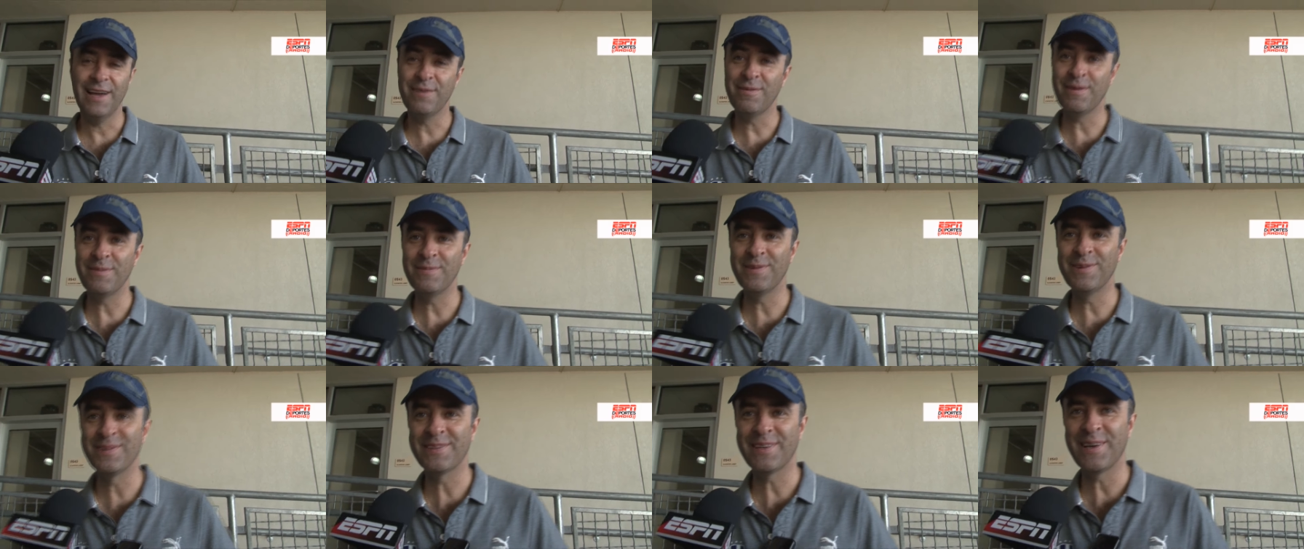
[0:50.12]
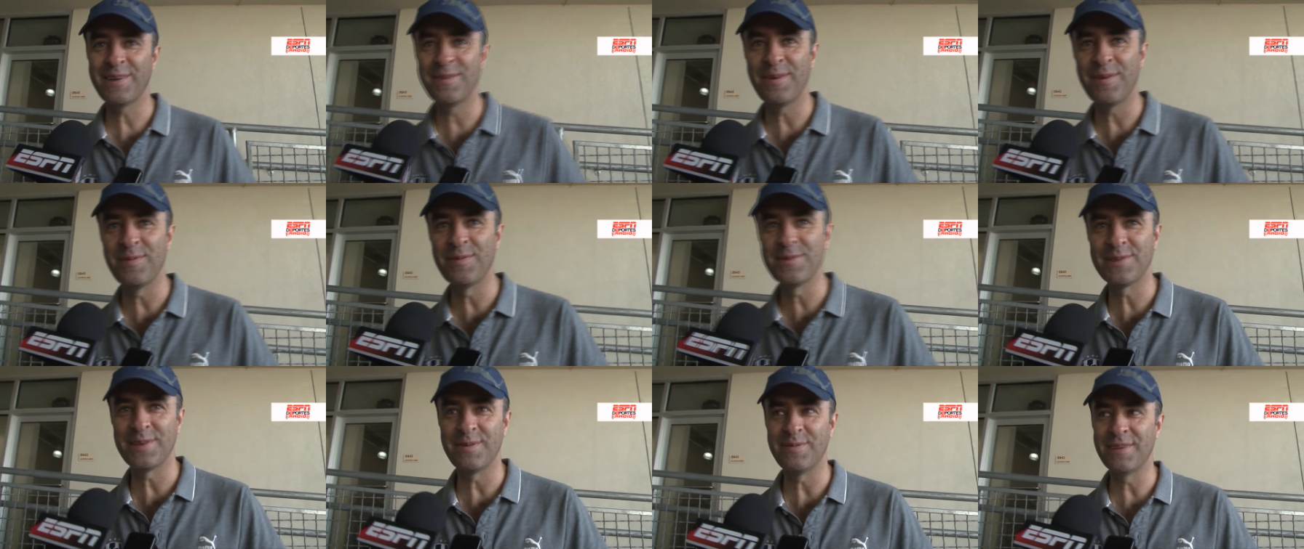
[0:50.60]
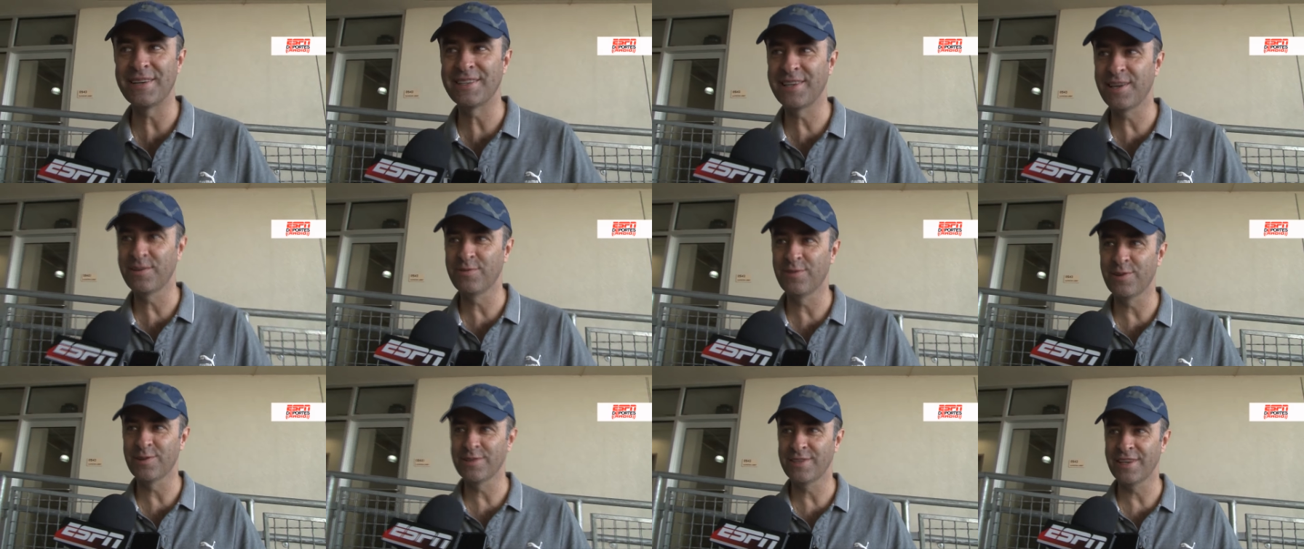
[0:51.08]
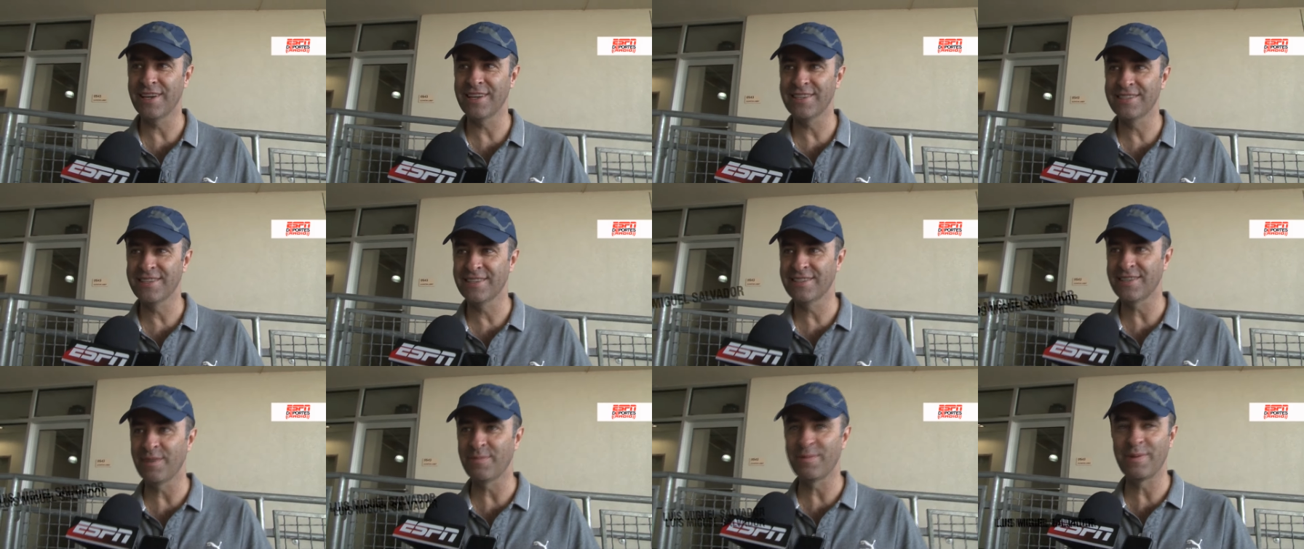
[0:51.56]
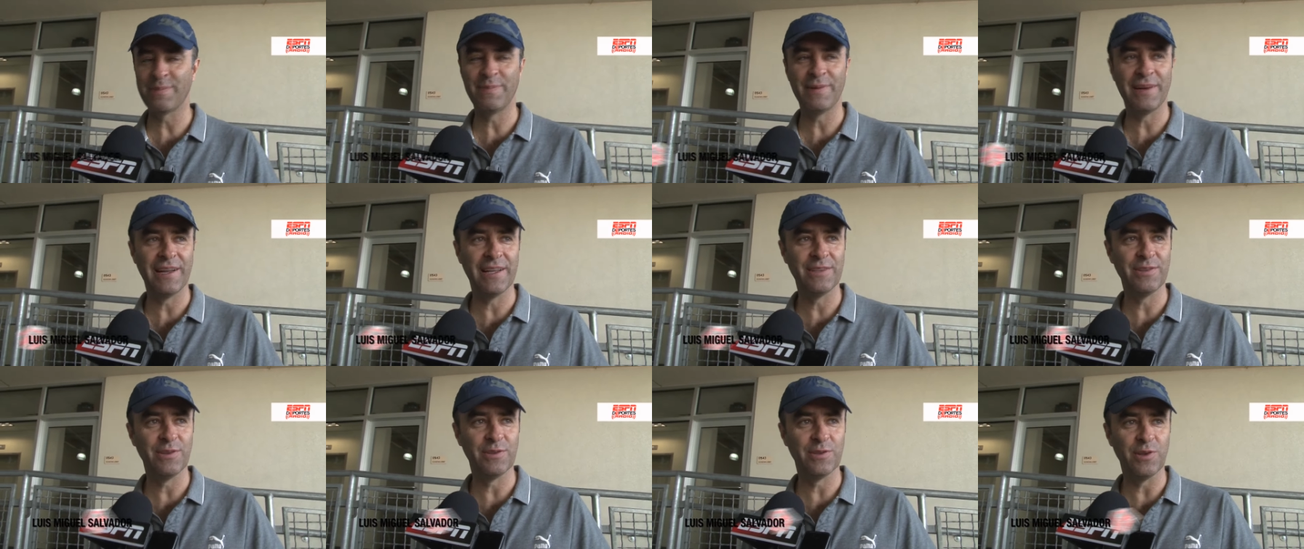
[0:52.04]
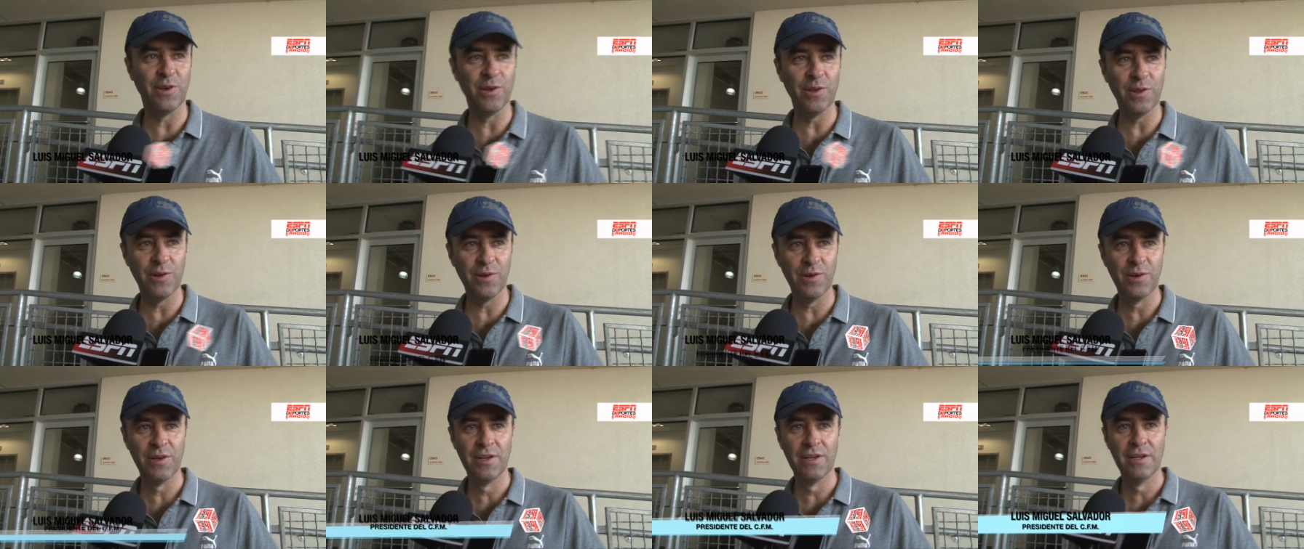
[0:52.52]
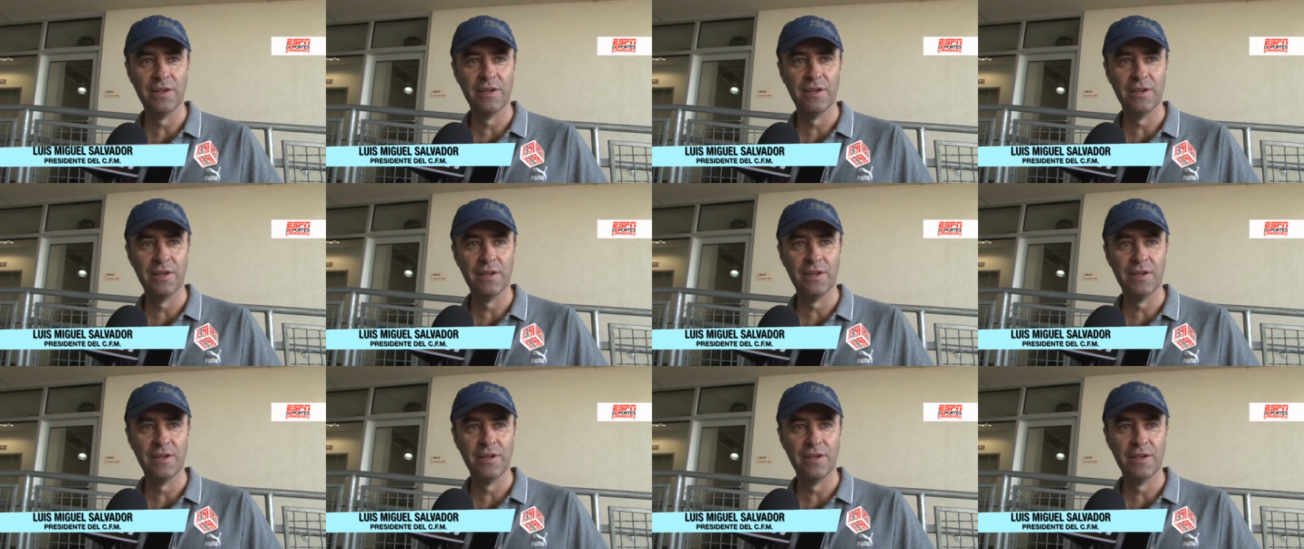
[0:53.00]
Ahí vamos, ahí vamos a marchas forzadas, se está preparando todo,